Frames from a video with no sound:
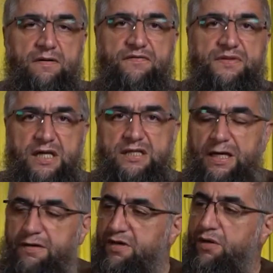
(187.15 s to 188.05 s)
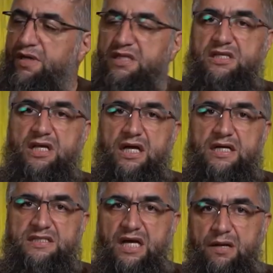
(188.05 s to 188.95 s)
Во-вторых, вы говорите
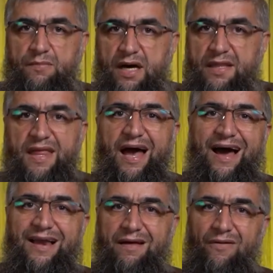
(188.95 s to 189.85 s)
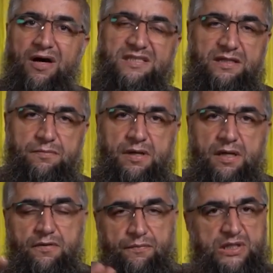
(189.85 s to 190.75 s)
Сальман Аль-Касим.
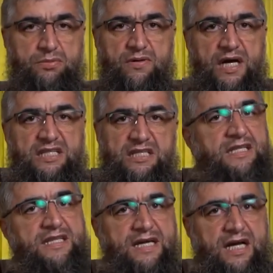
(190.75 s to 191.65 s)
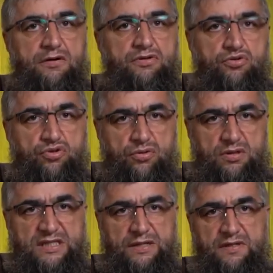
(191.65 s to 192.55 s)
Почему это не дотрагиваете, что
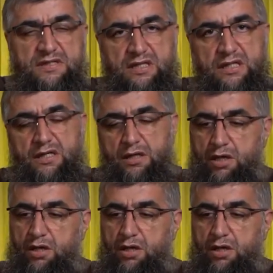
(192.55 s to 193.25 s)
достоверность надо?